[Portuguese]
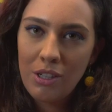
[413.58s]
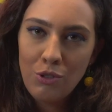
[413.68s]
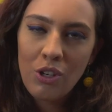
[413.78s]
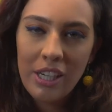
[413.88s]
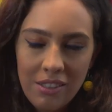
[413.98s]
não
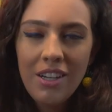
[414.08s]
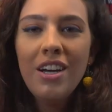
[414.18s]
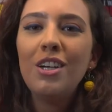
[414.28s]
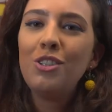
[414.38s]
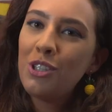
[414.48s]
jogando,
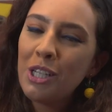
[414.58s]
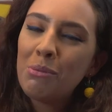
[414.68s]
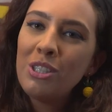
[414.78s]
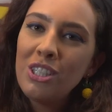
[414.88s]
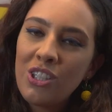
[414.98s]
de um jeito
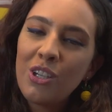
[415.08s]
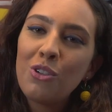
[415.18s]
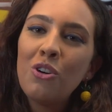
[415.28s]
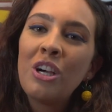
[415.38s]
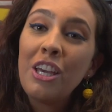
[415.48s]
bonitinho
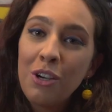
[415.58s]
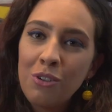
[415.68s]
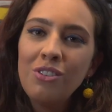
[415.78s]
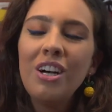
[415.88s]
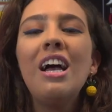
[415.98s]
no
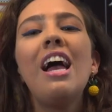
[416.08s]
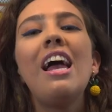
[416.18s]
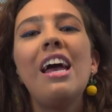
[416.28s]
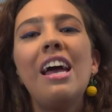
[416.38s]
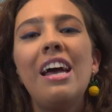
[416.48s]
rio
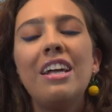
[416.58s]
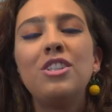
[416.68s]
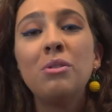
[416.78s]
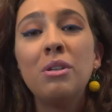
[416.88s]
é, de